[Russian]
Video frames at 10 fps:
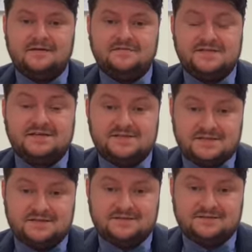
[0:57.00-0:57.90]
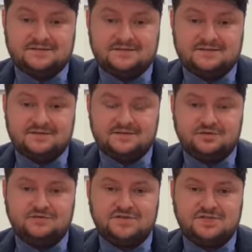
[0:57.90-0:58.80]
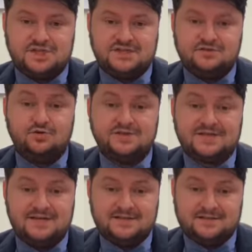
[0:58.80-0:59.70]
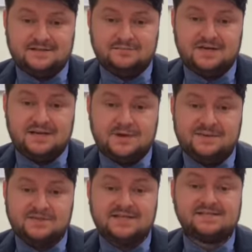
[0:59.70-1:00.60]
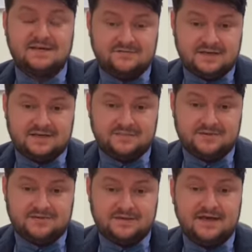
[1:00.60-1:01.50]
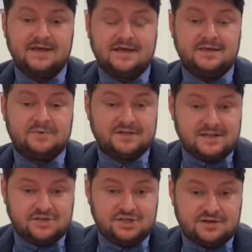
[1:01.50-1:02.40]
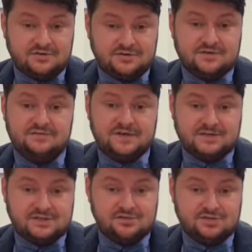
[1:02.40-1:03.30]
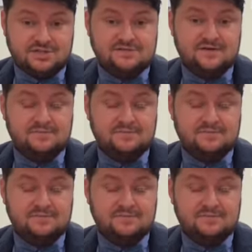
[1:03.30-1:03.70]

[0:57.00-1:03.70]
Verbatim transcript: всех тех, кто в течение долгих лет были моими наставниками и продолжают верно служить своей